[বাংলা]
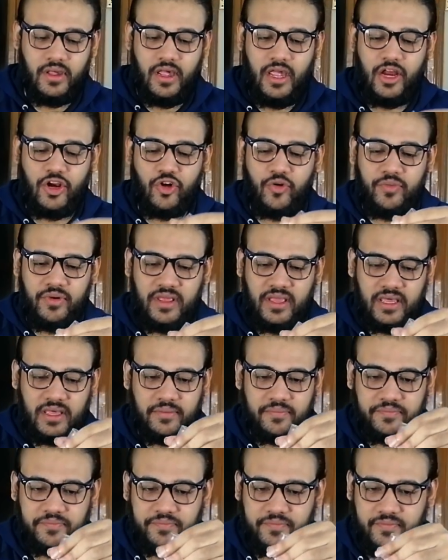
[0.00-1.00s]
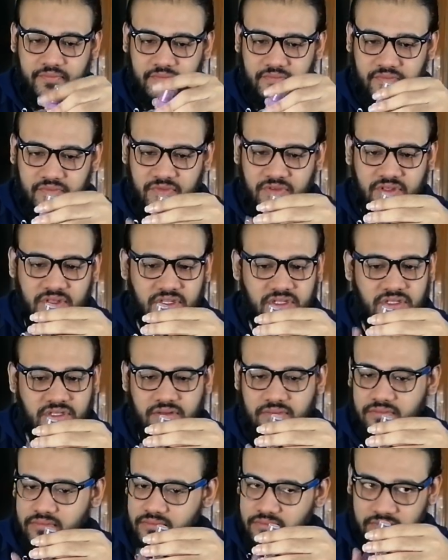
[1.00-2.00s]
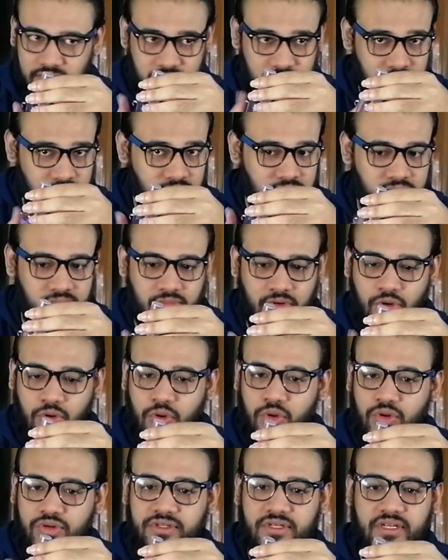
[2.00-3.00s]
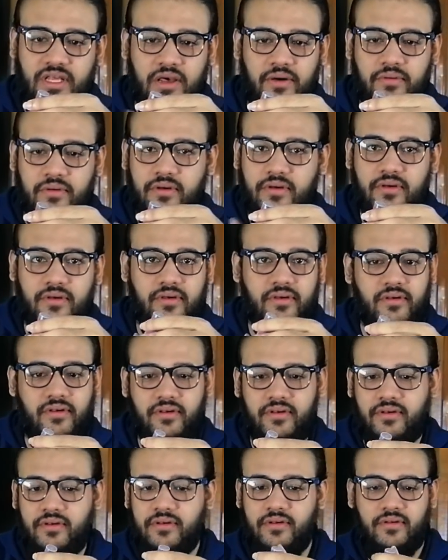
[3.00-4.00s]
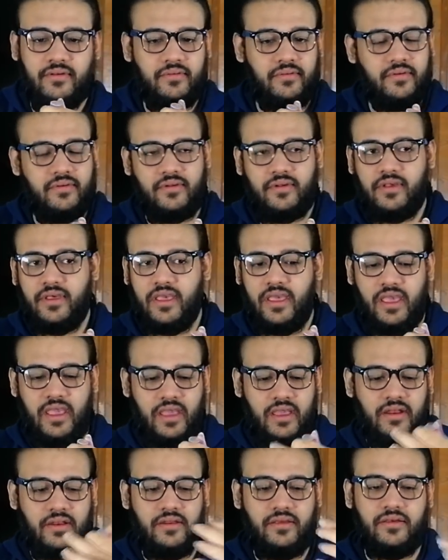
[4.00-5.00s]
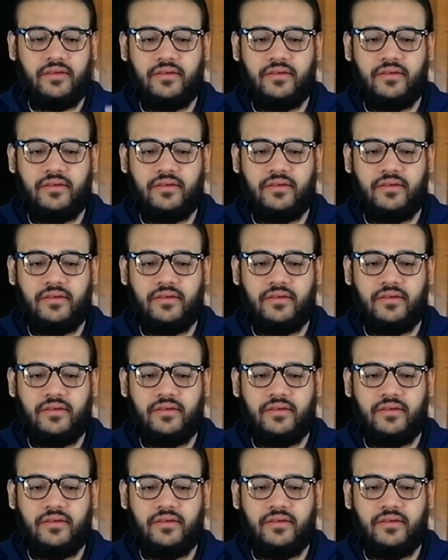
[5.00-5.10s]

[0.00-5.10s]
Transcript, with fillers: এরকম নিয়ে জাস্ট ক্লোজ ইট ডাউন অ্যান্ড